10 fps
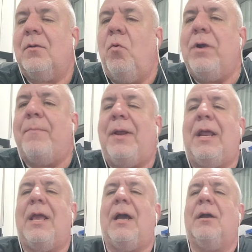una
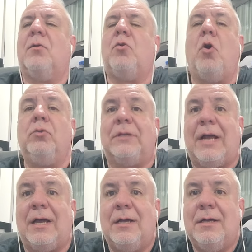pelea
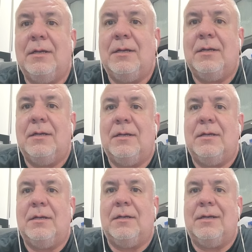contra
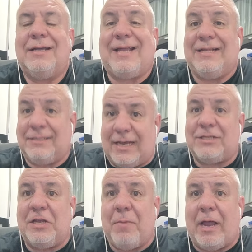
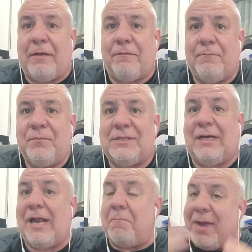Kansachi Maef. Si
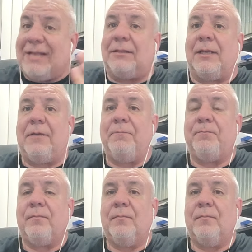realmente.